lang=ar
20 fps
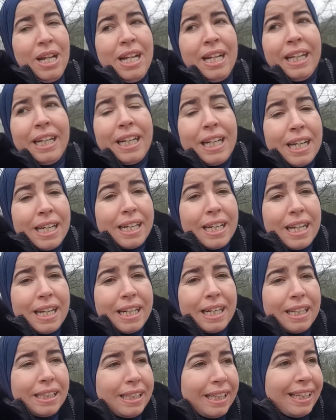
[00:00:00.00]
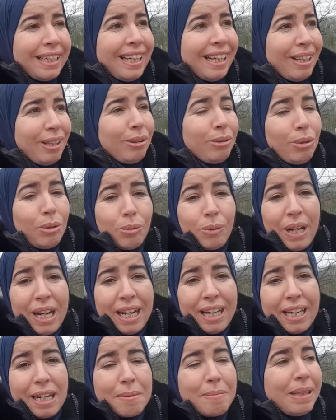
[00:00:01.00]
راه راه را داك اللي عنده
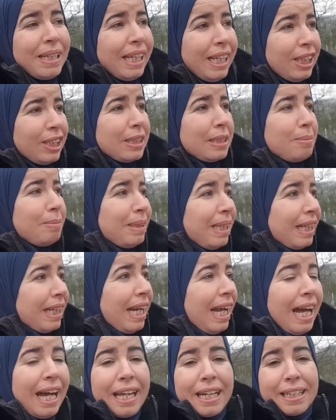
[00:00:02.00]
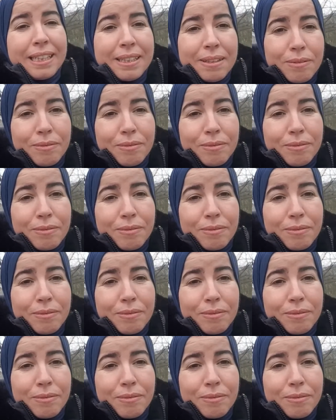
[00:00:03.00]
الوراق راه ما يحس بداك الحرق